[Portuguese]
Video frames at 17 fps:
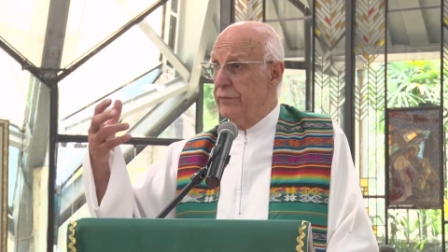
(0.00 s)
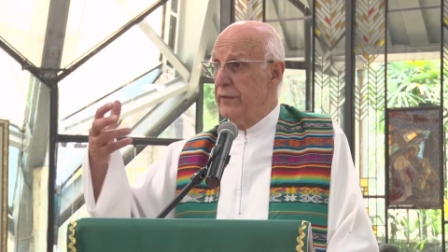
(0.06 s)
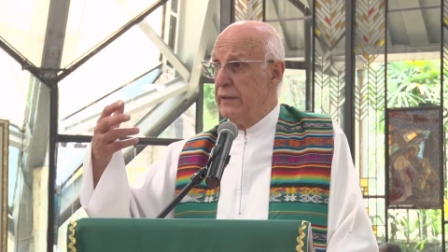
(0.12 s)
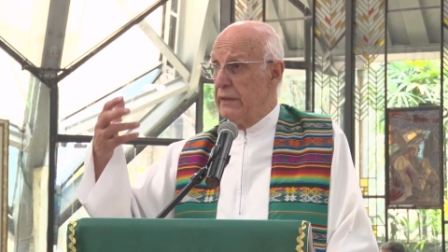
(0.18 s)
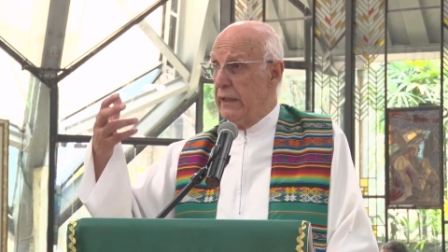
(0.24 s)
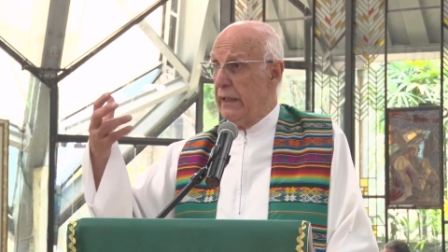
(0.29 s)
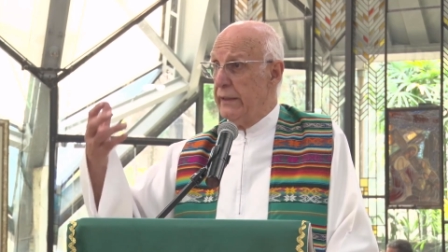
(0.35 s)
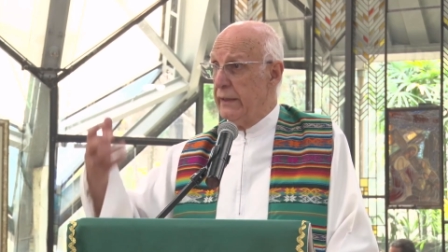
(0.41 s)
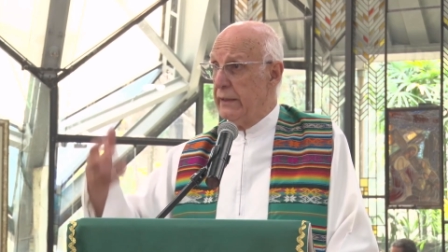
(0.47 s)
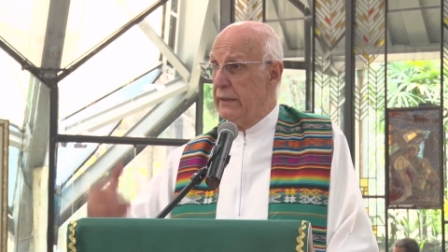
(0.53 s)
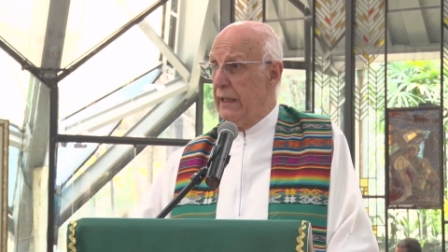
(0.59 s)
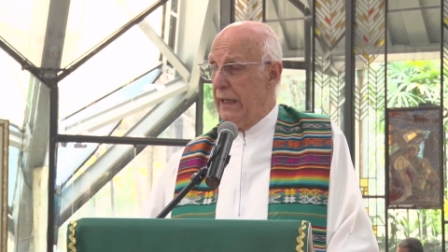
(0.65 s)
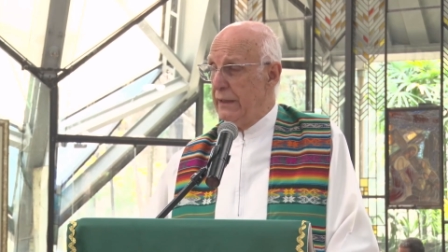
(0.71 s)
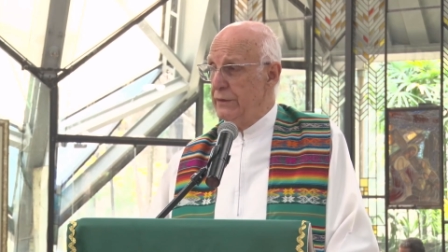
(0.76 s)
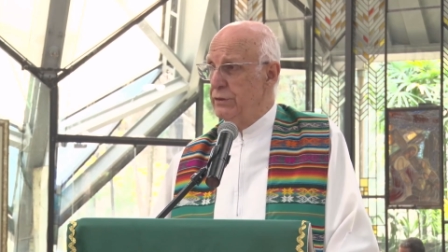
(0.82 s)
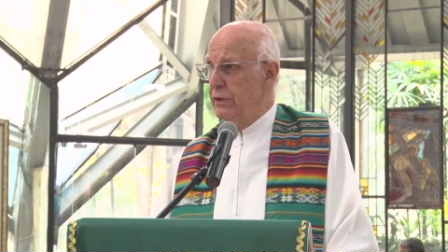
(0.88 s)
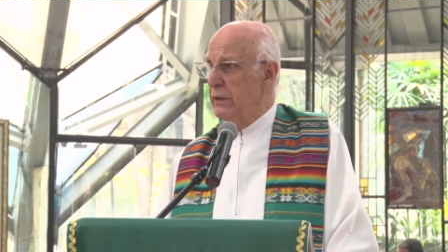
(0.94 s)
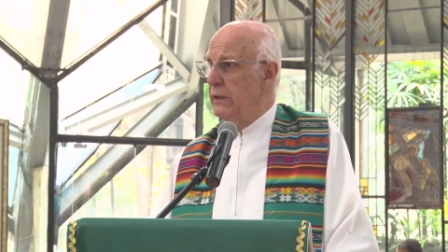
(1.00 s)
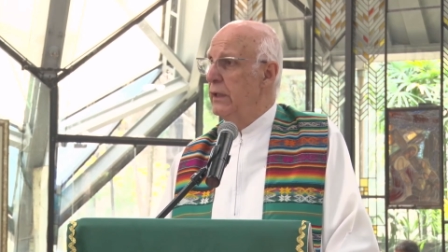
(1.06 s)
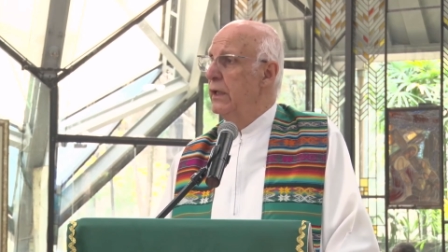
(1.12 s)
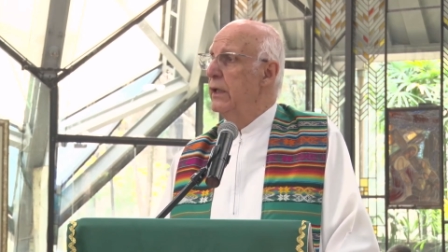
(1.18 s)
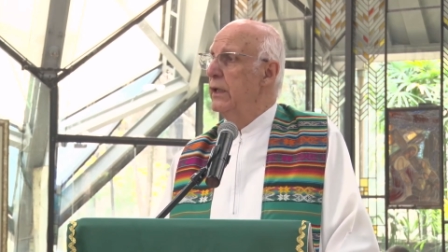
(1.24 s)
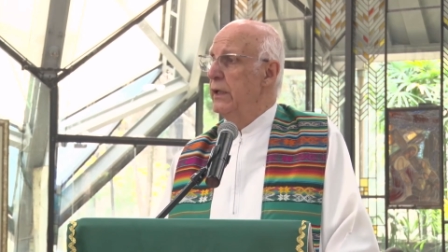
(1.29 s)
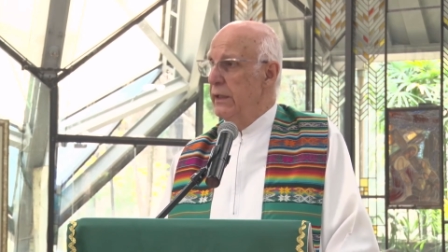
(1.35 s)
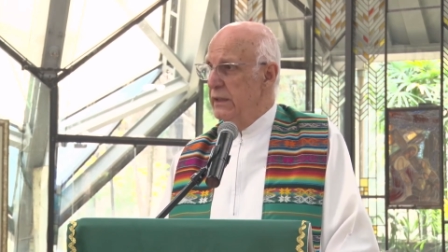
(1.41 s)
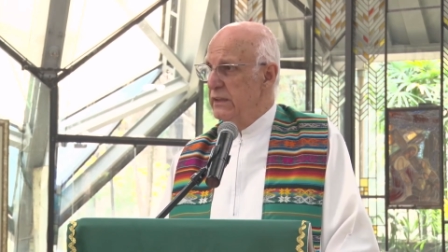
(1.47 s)
vitalidade,
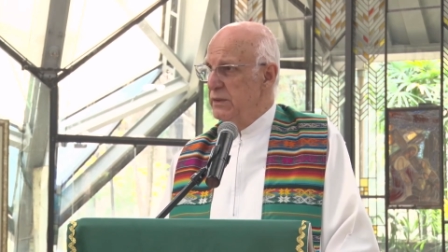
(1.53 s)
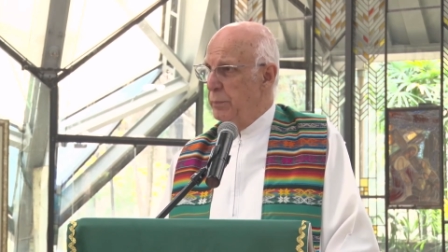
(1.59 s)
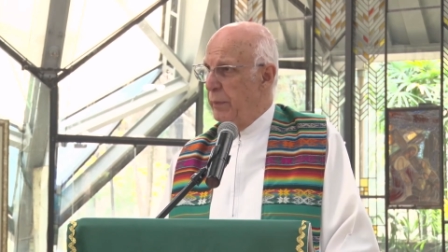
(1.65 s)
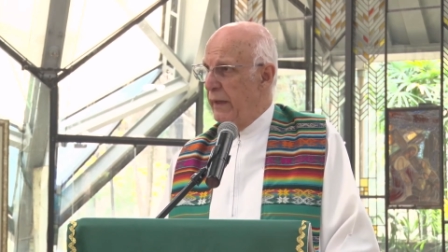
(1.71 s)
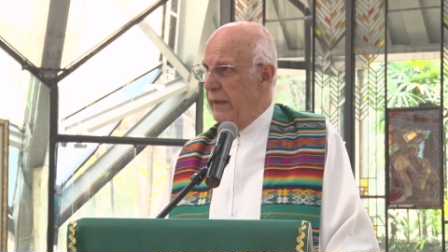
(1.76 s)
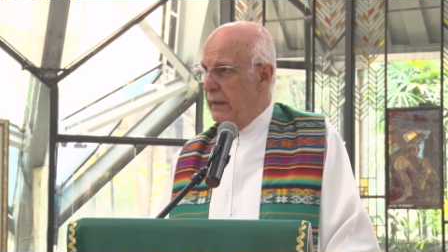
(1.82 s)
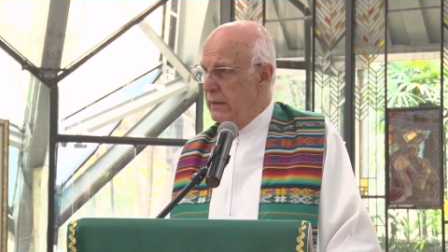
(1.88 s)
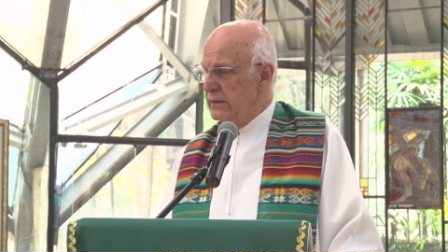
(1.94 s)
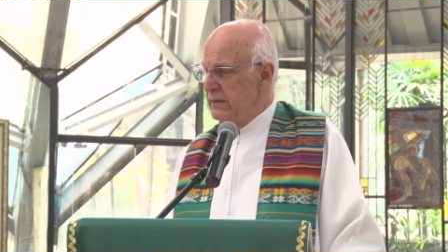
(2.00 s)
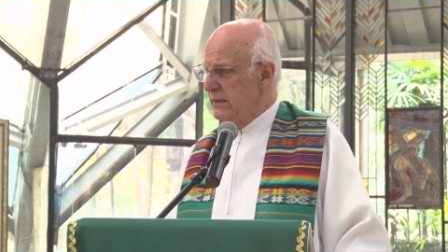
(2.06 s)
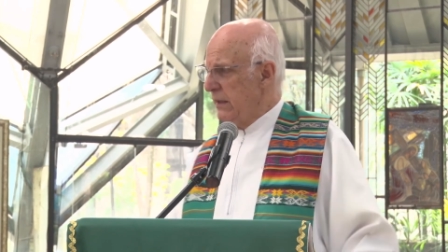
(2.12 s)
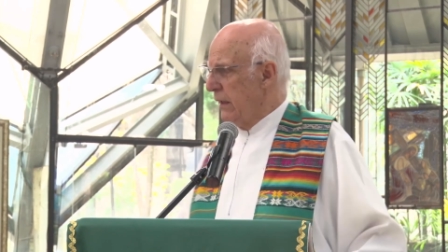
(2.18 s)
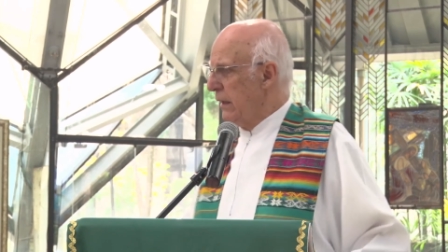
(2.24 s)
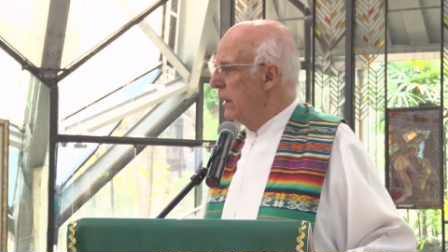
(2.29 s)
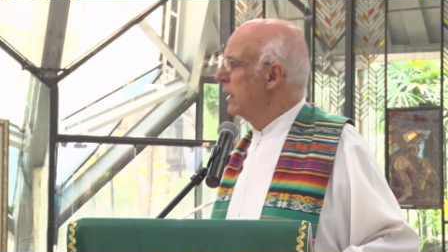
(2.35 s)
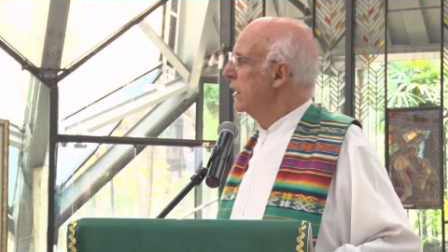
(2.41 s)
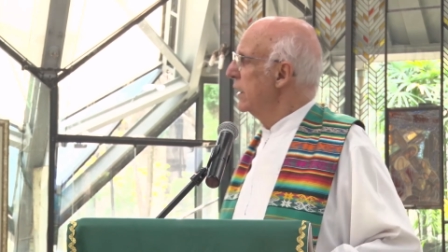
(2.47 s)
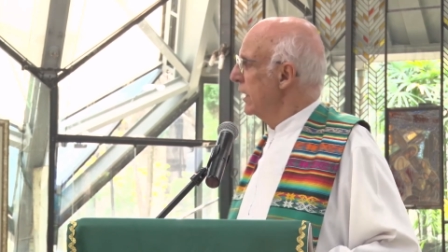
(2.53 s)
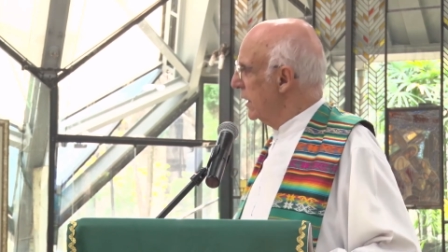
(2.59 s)
esperança,